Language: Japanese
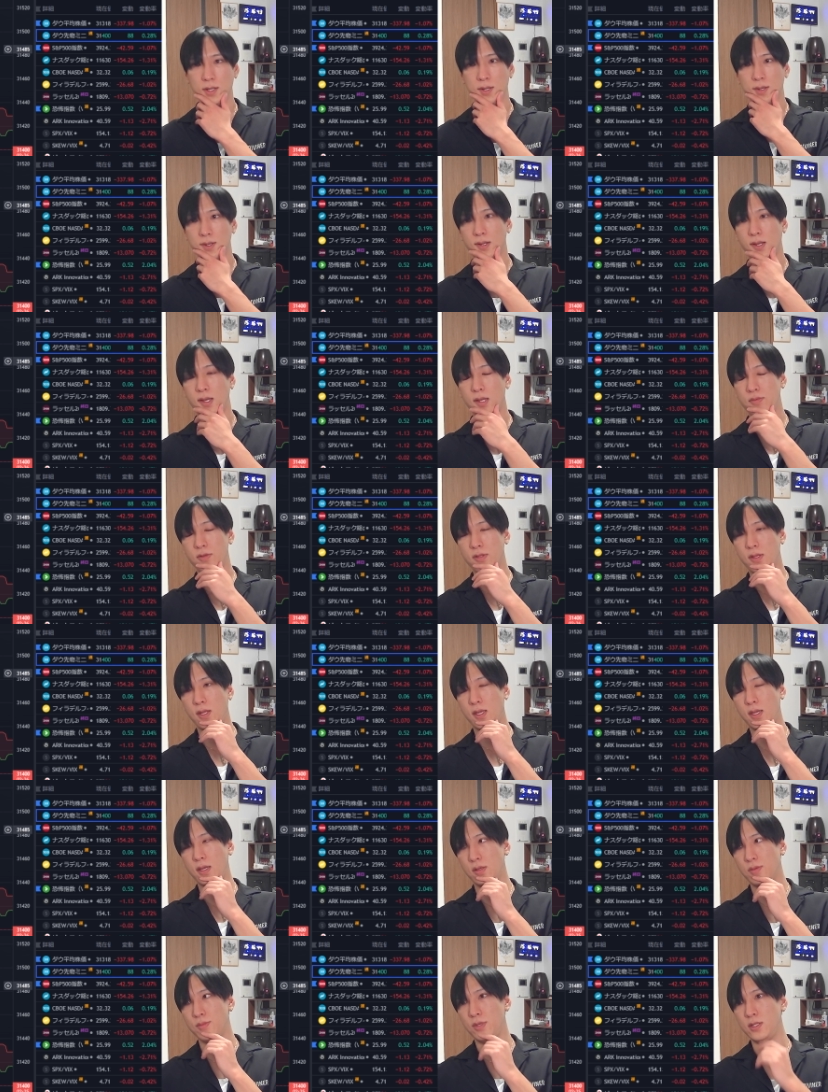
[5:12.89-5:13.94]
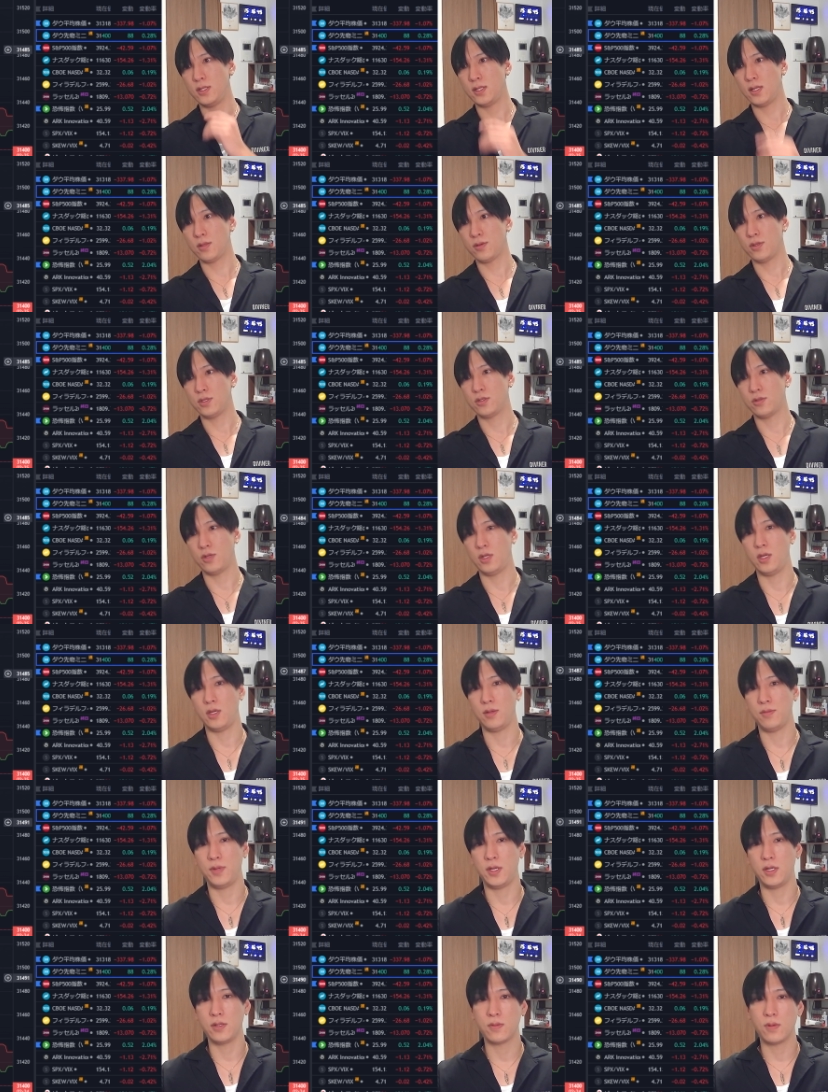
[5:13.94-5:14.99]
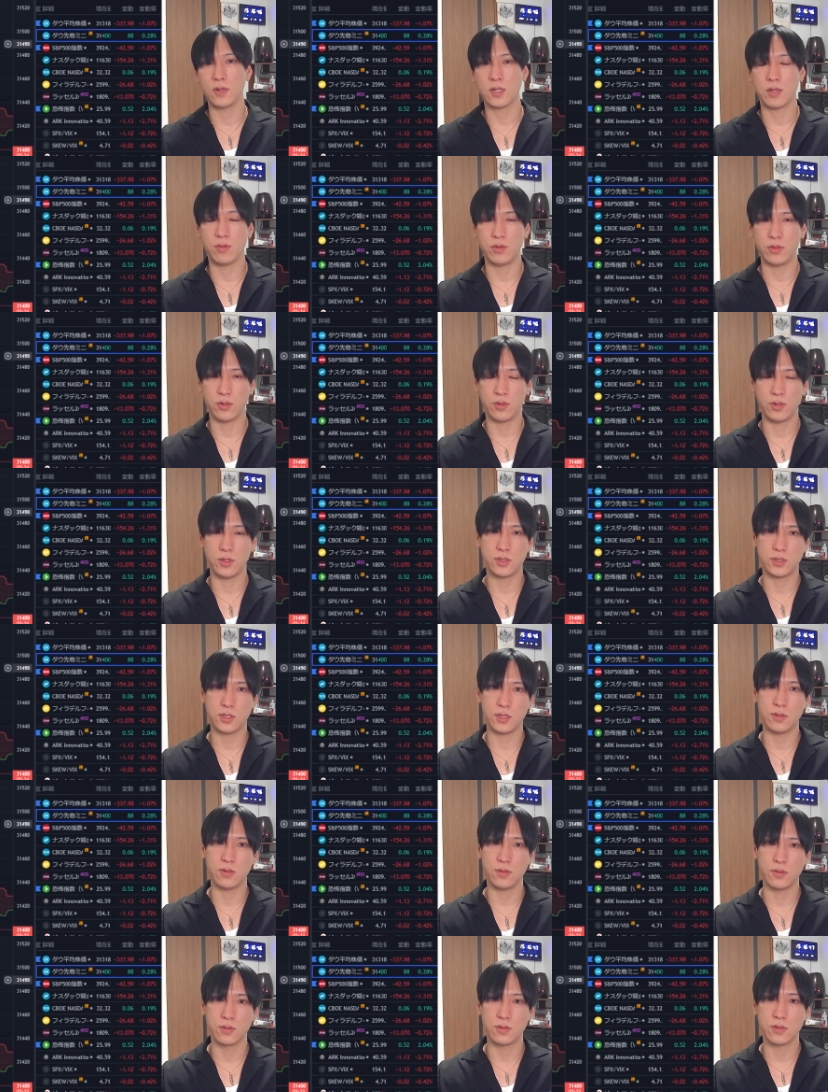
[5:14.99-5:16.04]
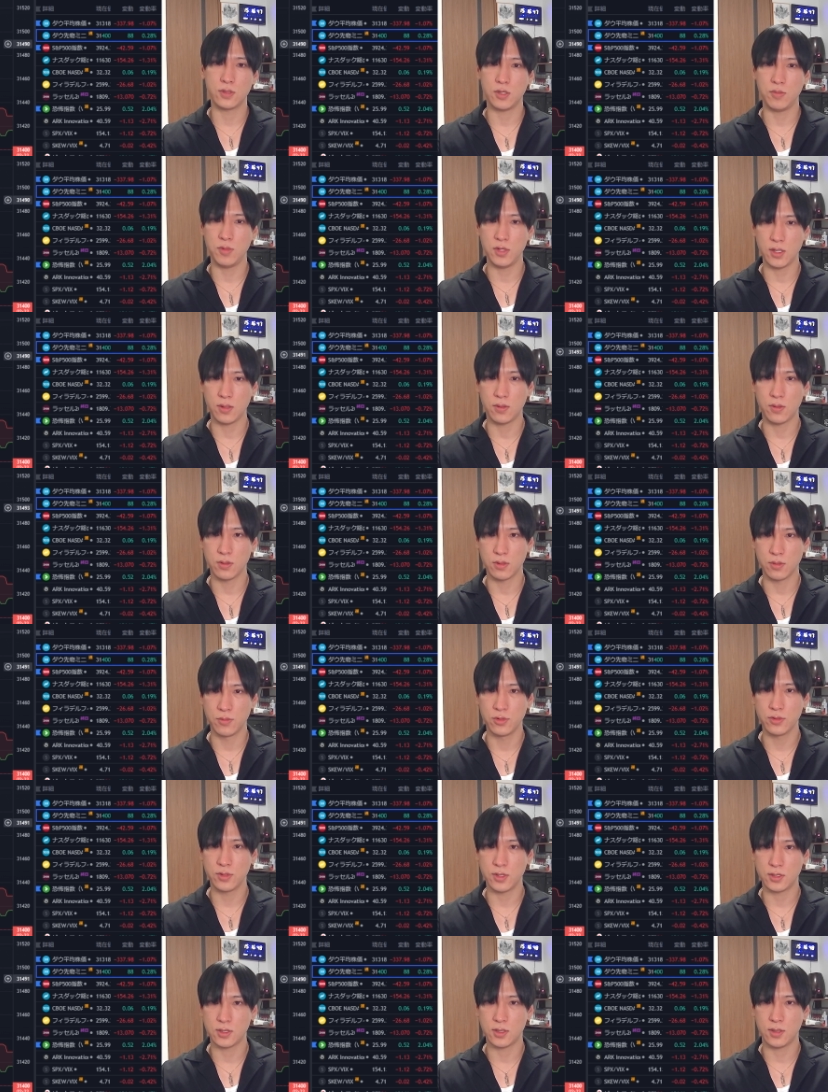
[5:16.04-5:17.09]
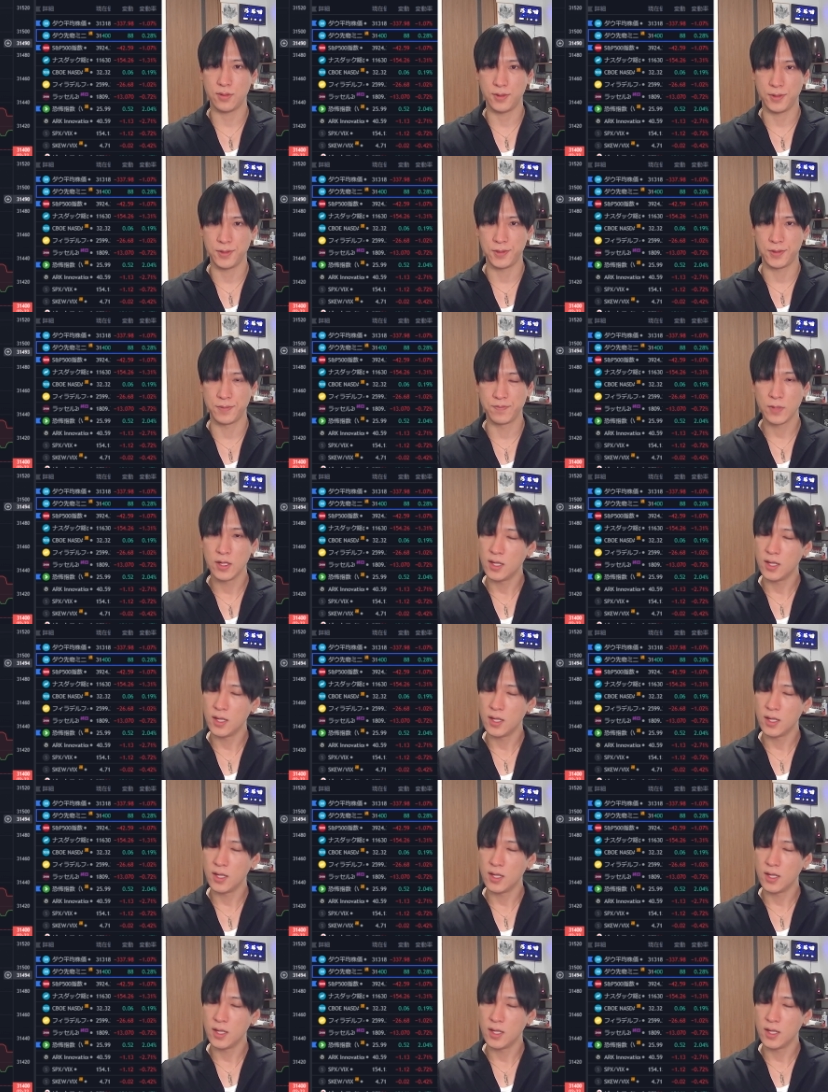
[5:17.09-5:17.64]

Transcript: ライブでね、あの、みんなと一緒に米国株の寄り付き後の動き見ていこうと思うんですけど、